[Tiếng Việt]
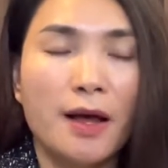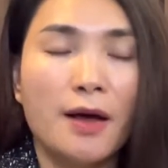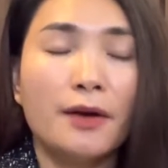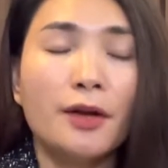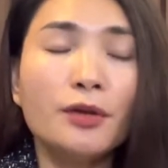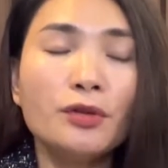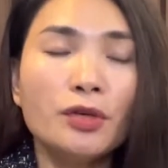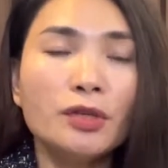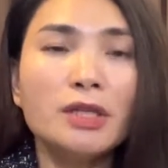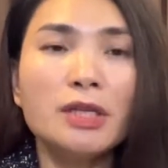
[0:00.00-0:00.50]

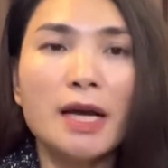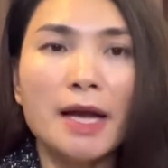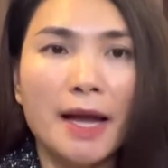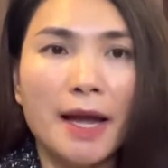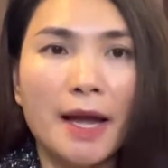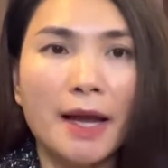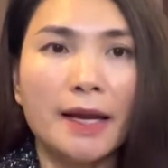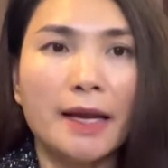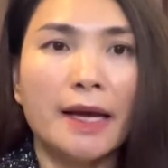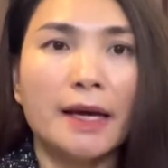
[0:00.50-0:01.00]
Yếu tố thứ
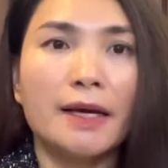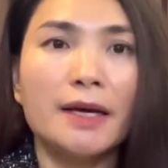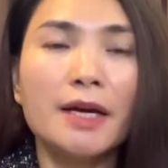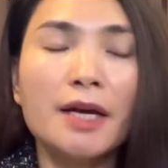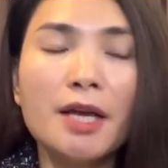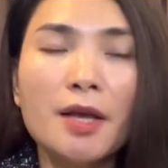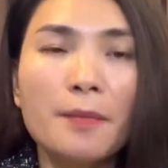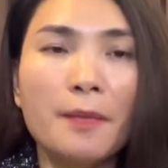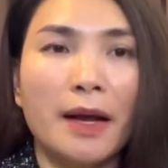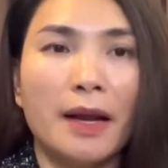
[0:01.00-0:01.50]
hai là
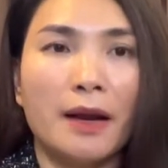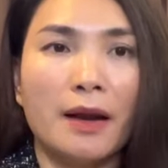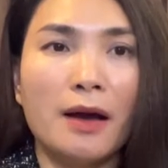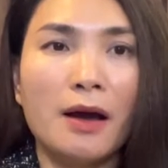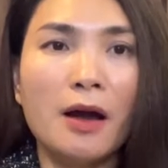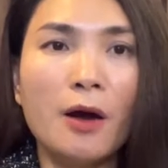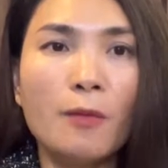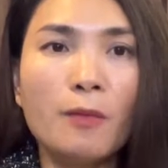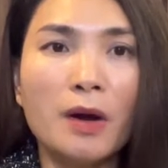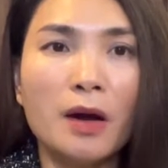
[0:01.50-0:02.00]
khi mà nó
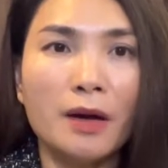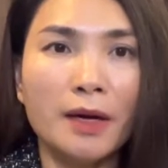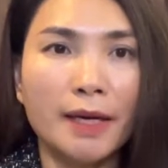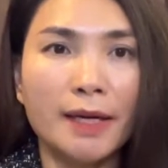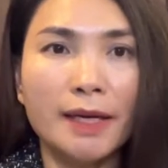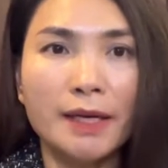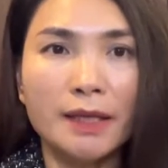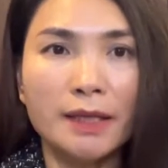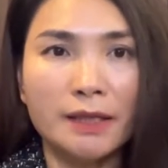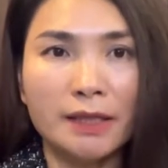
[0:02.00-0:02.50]
không có
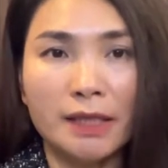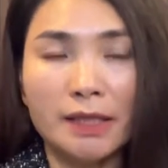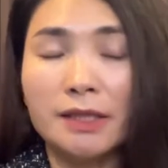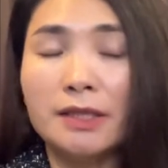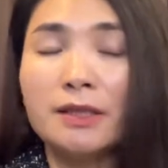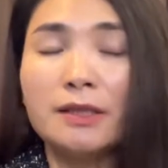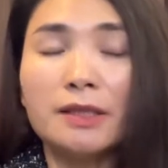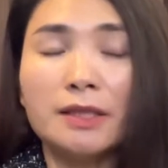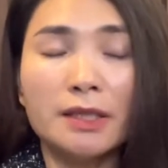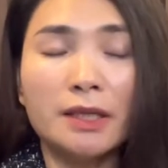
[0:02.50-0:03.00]
cái cái
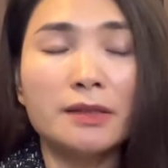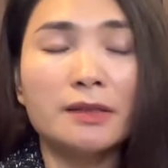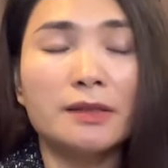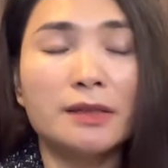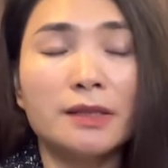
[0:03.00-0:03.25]
chứa cái chất